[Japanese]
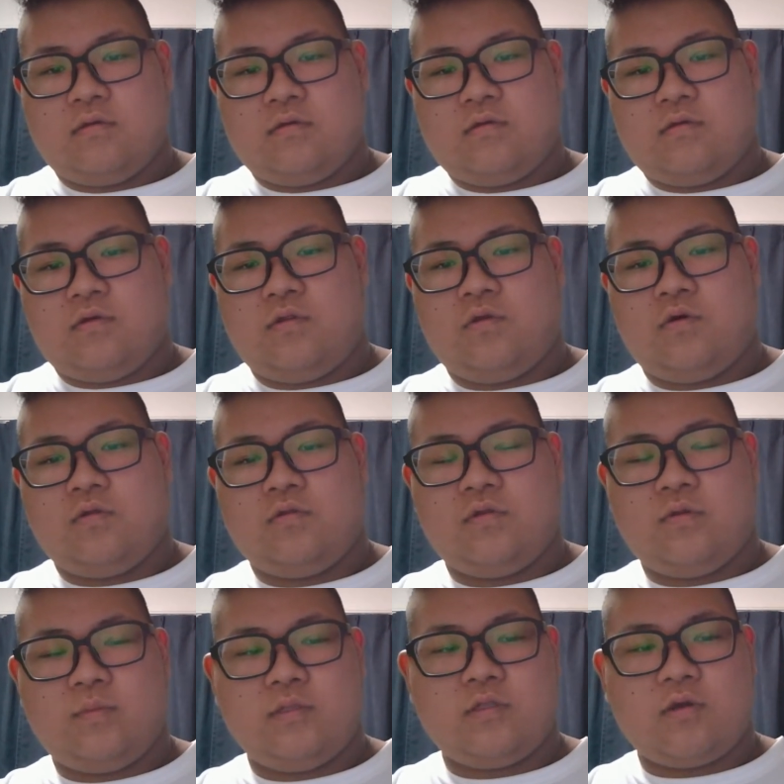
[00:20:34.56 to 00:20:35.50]
いやなん
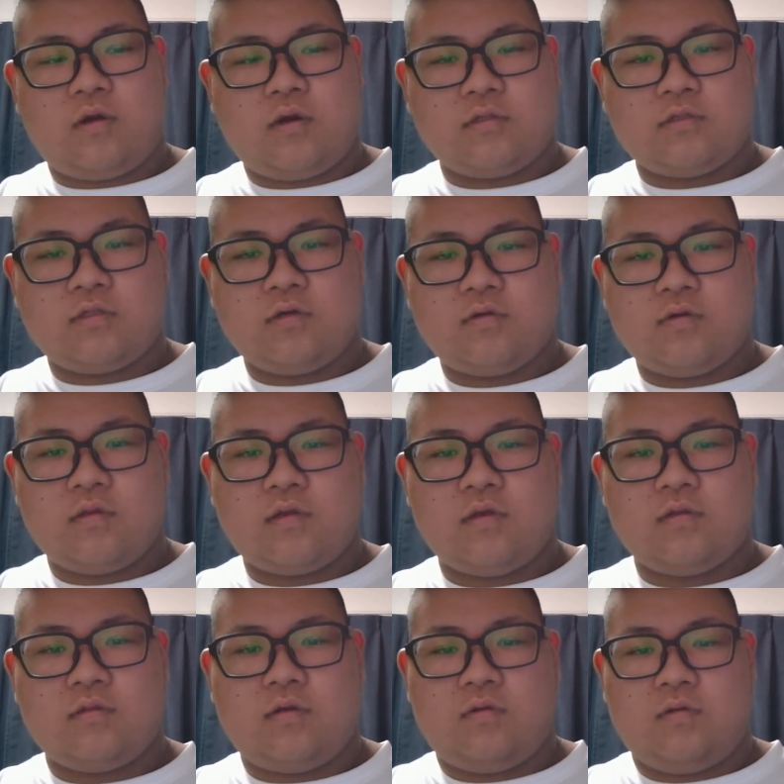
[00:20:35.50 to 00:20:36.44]
でみんな買ってくれな
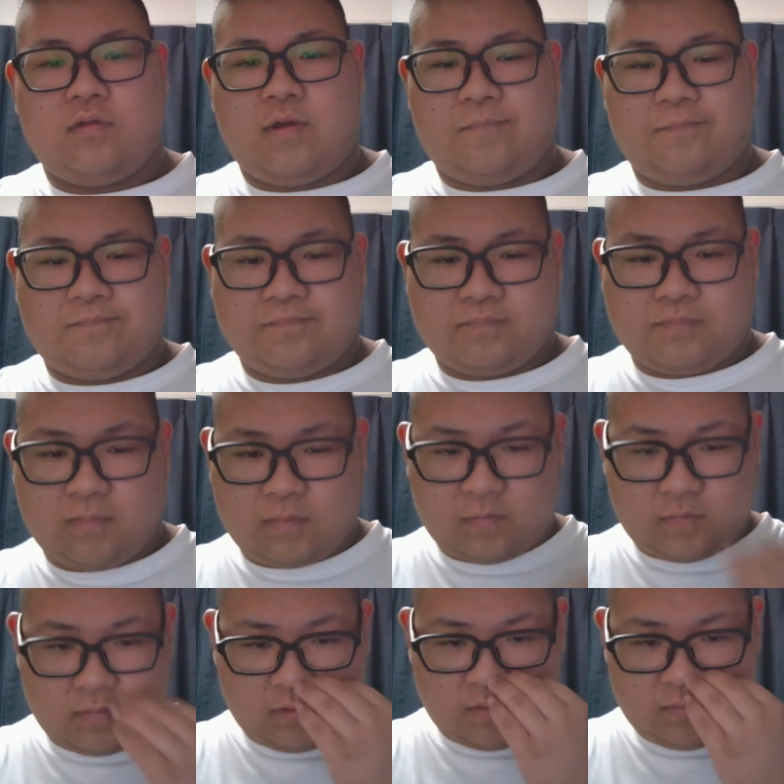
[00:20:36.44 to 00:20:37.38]
いんだろうな
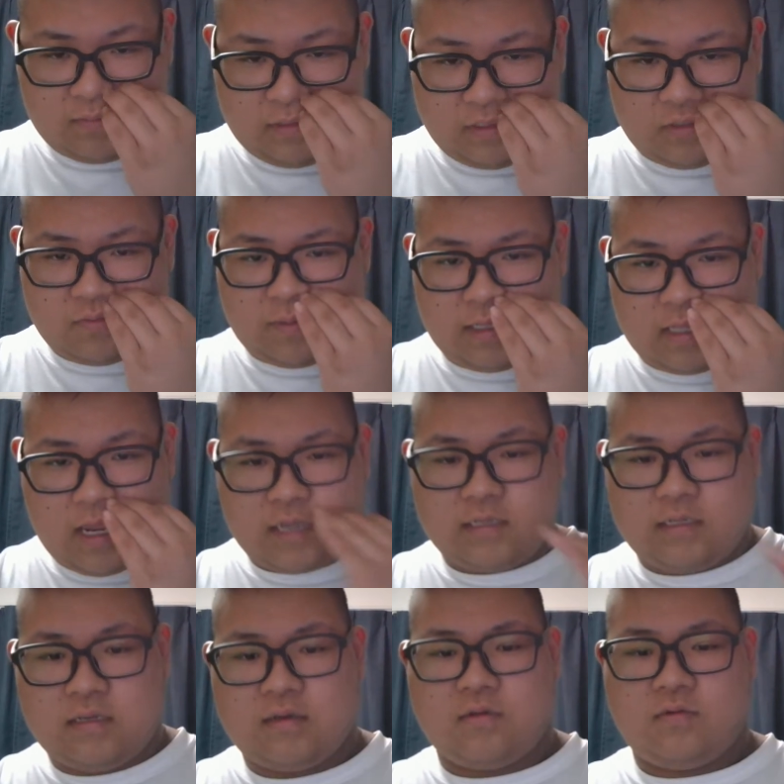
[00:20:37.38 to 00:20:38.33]
見る目な
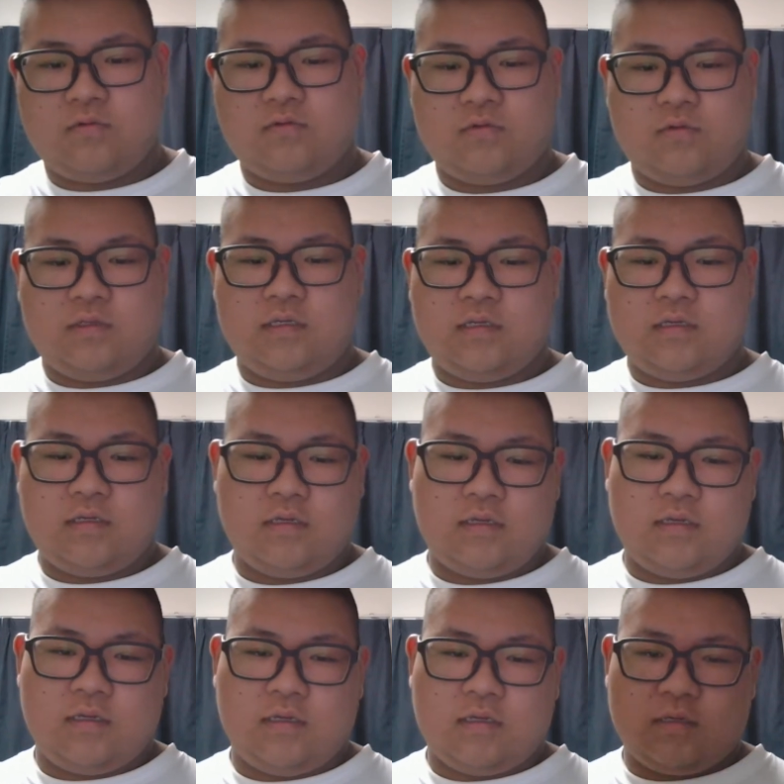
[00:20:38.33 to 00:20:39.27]
いね、本当に。
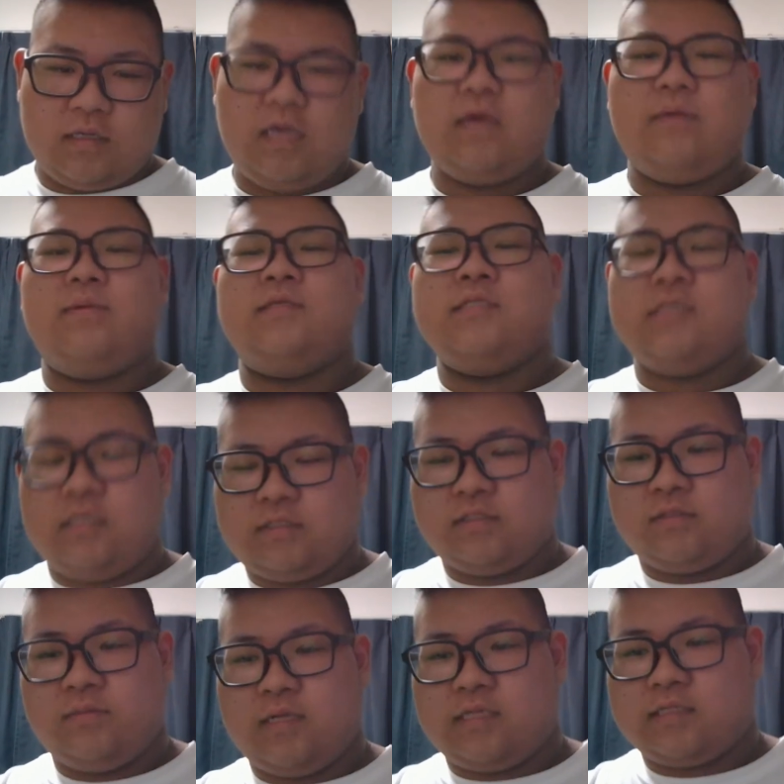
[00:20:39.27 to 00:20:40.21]
軽蔑で
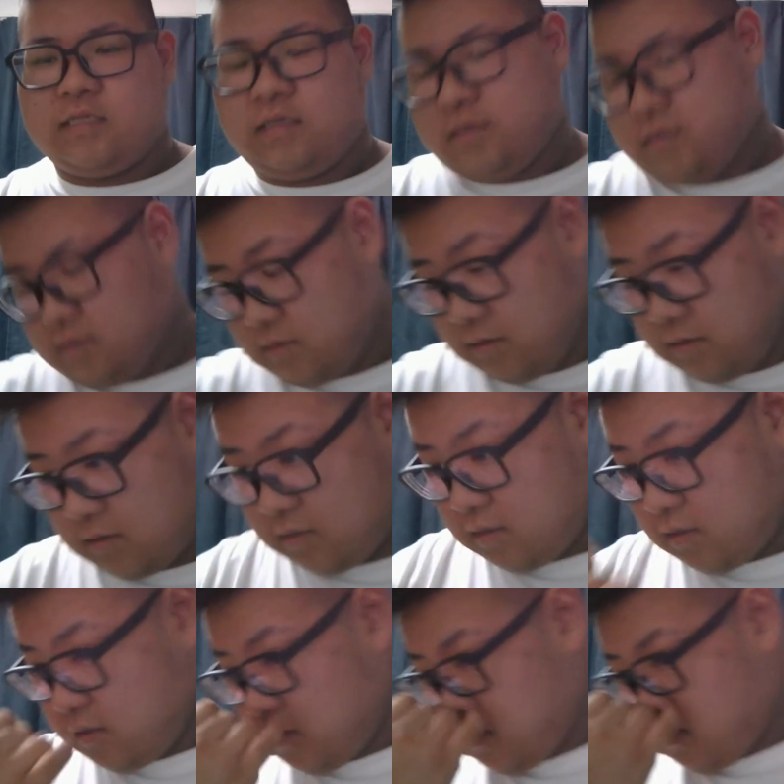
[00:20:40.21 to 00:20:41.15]
す、皆さん。
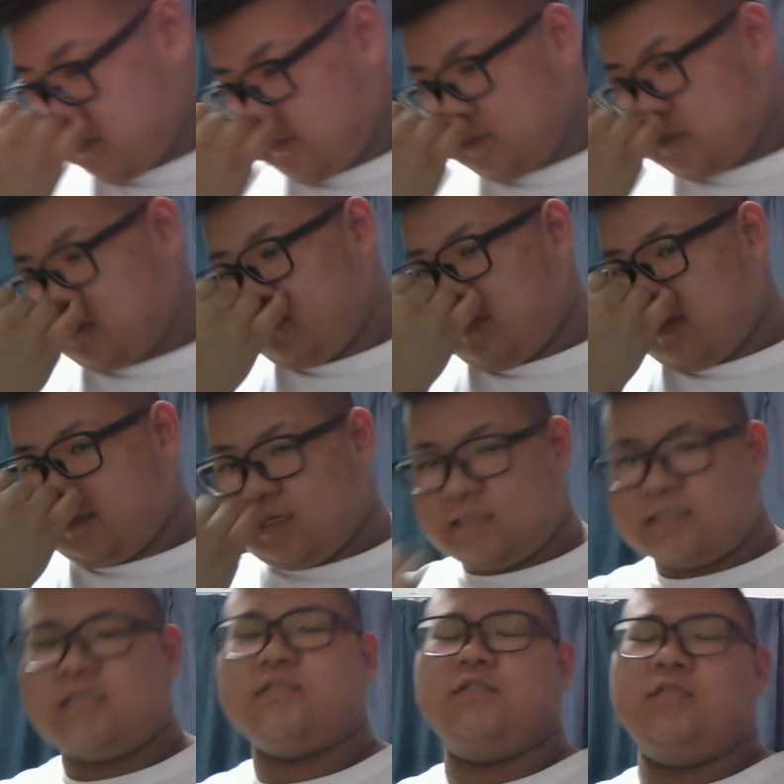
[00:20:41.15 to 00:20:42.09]
見る目
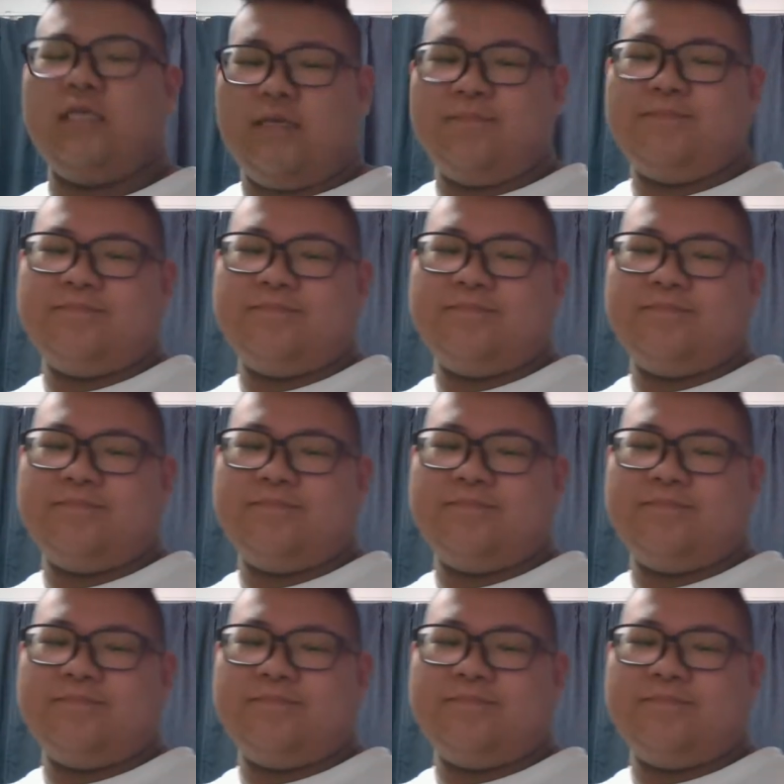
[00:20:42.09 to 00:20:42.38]
なさすぎ。